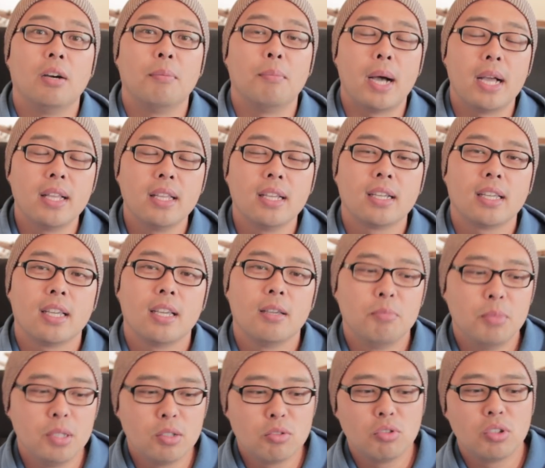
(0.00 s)

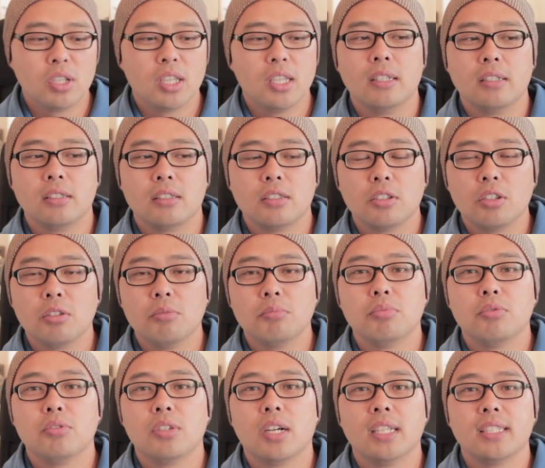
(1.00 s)
만약에 미국이
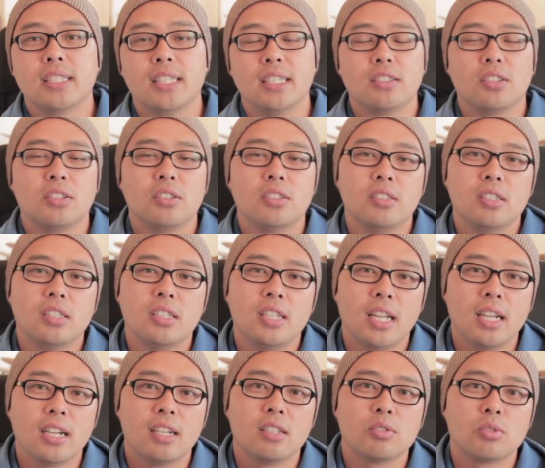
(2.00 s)
트럼프가 재선을
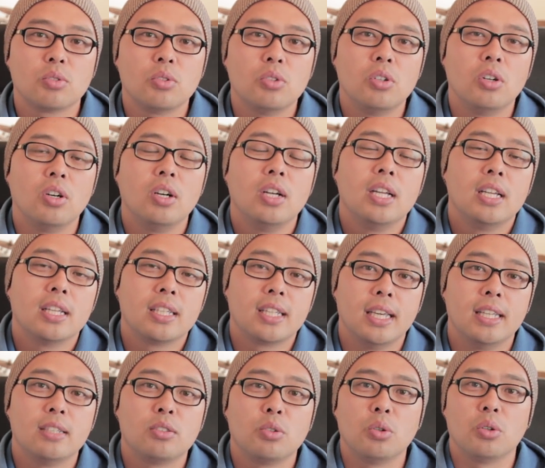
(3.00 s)
해가지고
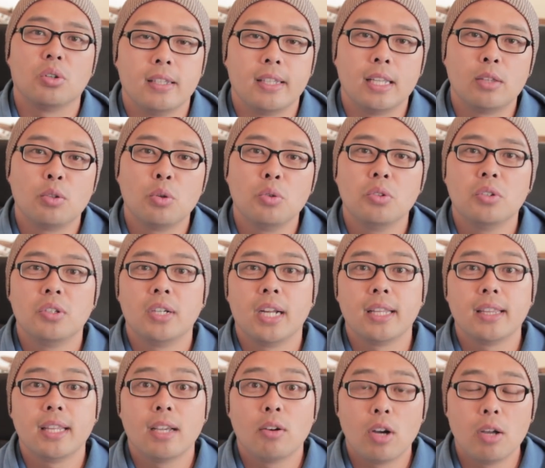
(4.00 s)
계속 대통령을
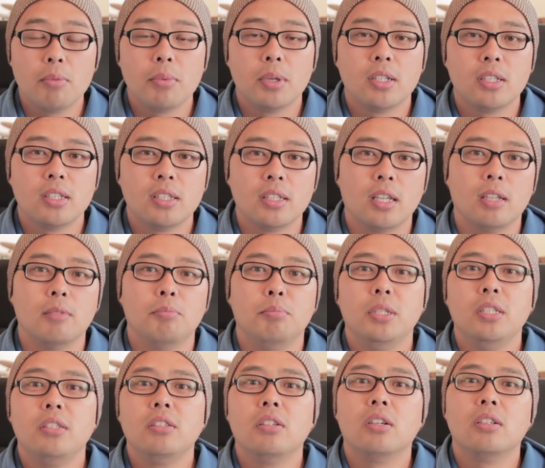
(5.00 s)
했다고 하면은
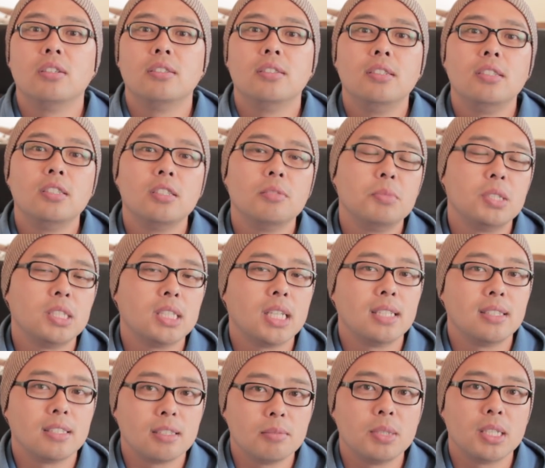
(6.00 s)
믿어 의심치
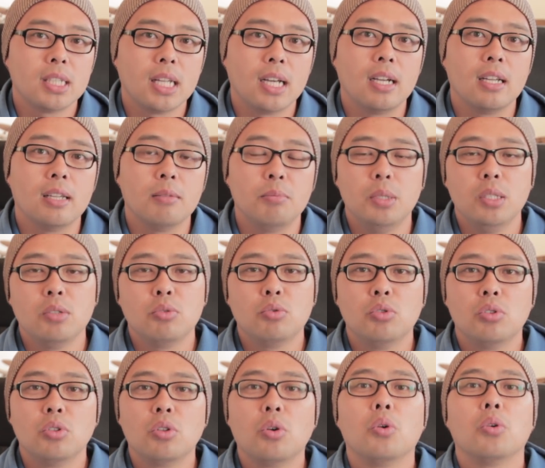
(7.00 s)
않습니다.
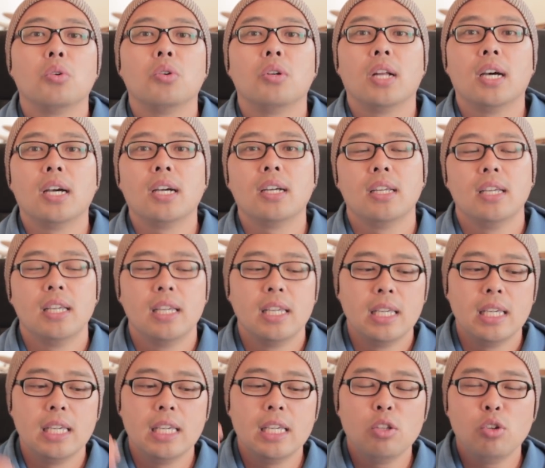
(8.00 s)
미국 코로나
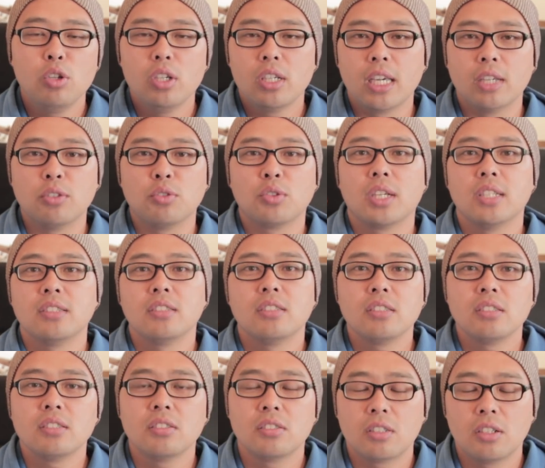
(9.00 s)
1위 계속
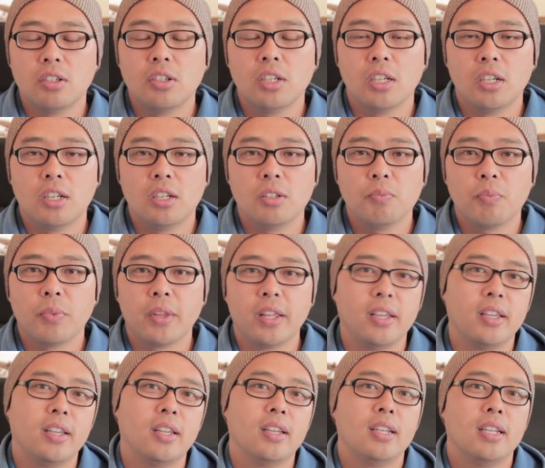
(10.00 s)
했었을 거예요.
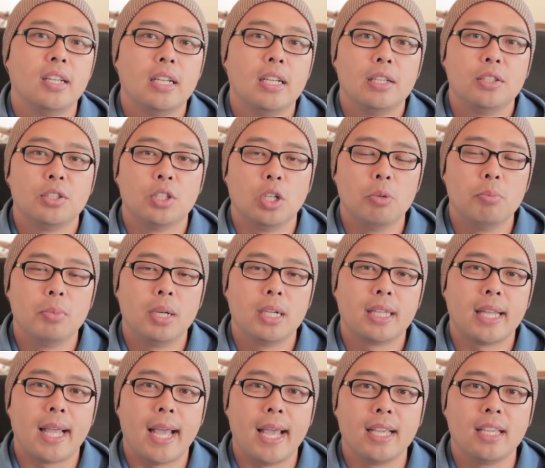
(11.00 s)
네,
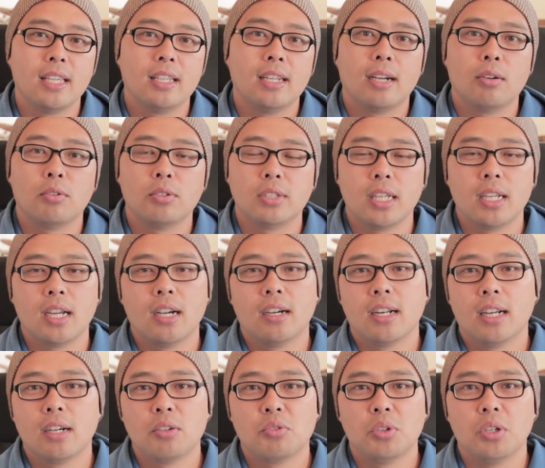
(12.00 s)
정말 다행이라고
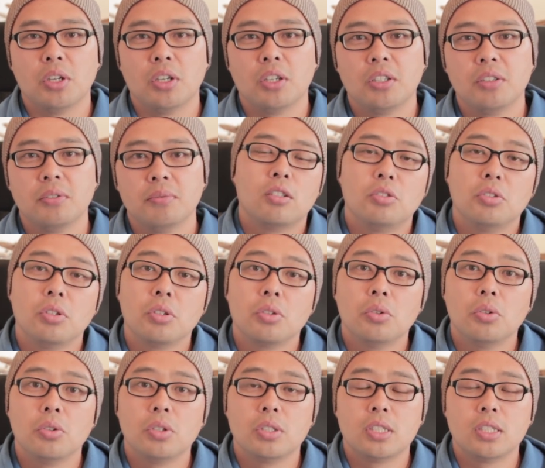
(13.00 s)
생각을 하고요.
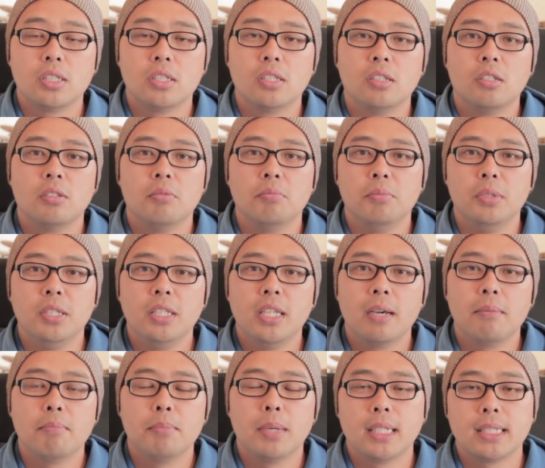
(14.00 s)
그리고 지금
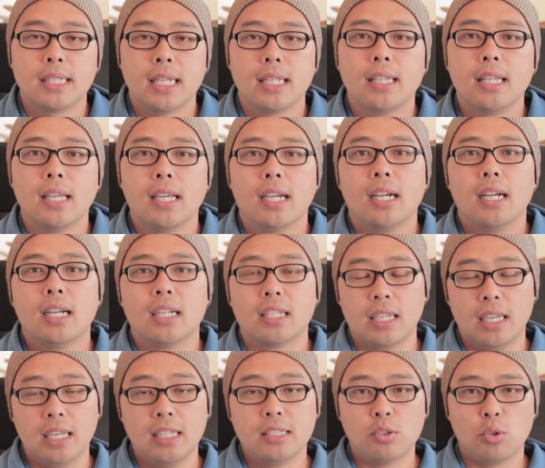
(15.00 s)
미얀마 사태가
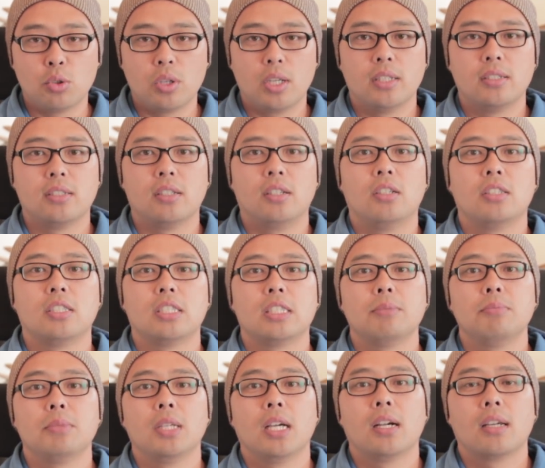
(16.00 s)
계속해서
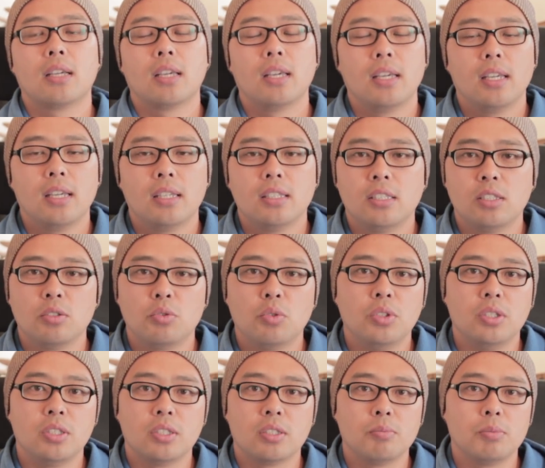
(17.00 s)

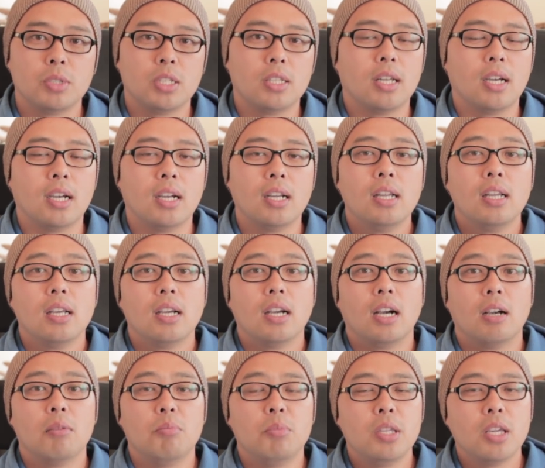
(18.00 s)
심각해지고 있습니다.
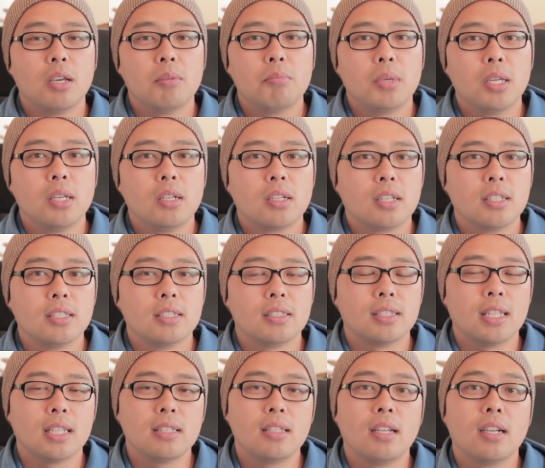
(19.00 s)
미얀마 이렇게
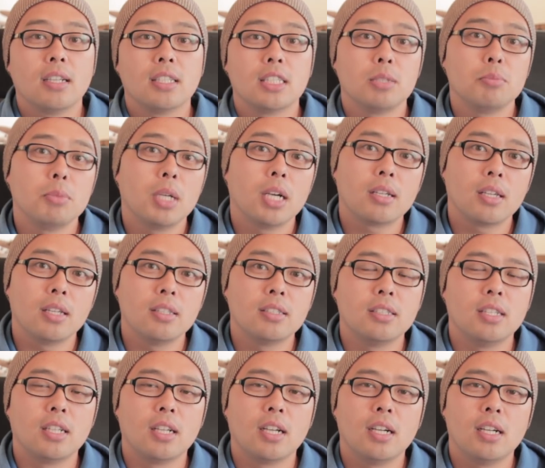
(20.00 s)
사태가
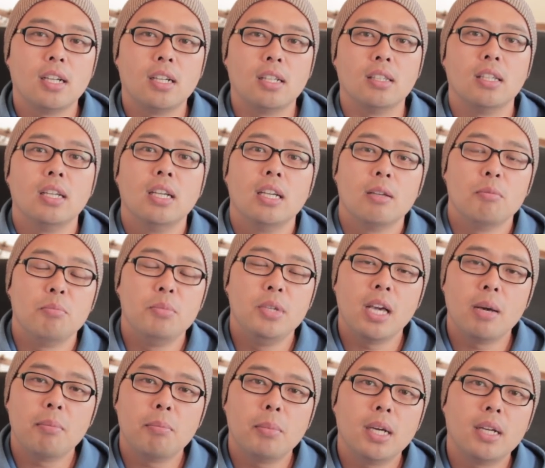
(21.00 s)
심각해지니까
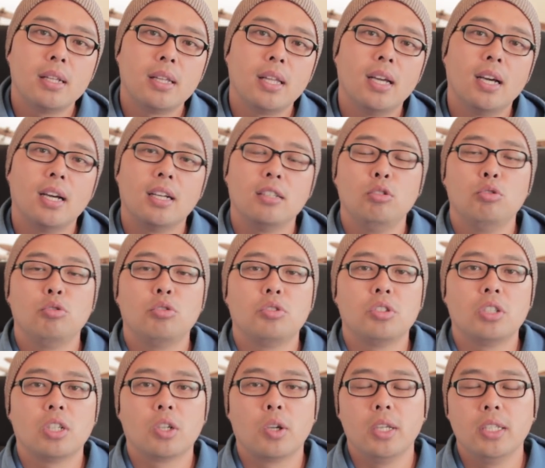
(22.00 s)
미얀마에 대한
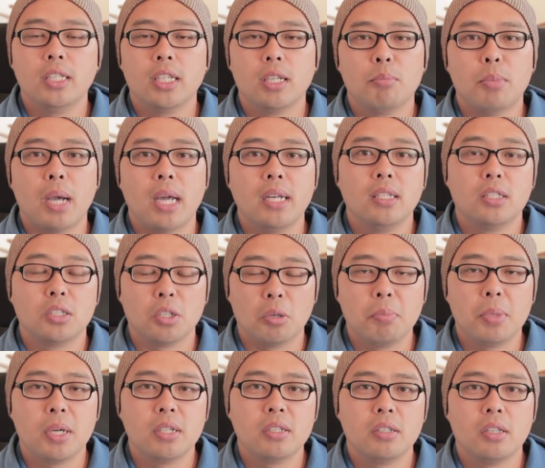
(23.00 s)
뉴스를 굉장히 많이
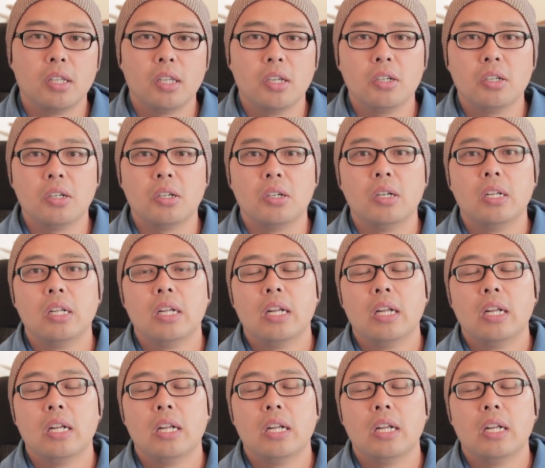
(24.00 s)
접하는데요.